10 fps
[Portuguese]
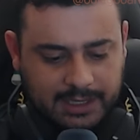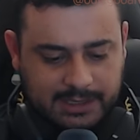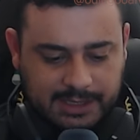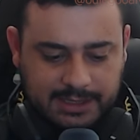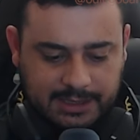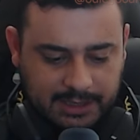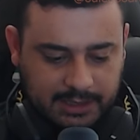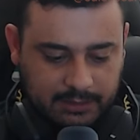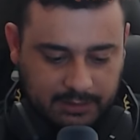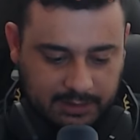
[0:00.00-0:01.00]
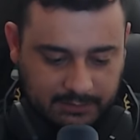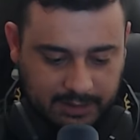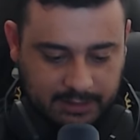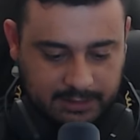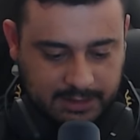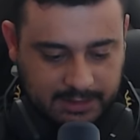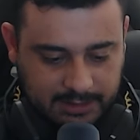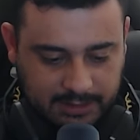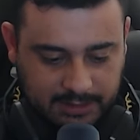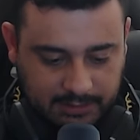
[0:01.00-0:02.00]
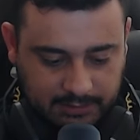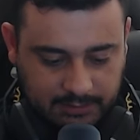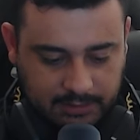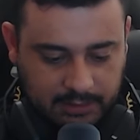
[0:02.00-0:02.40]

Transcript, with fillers: Vocês entenderam, né, velho? Vocês entenderam.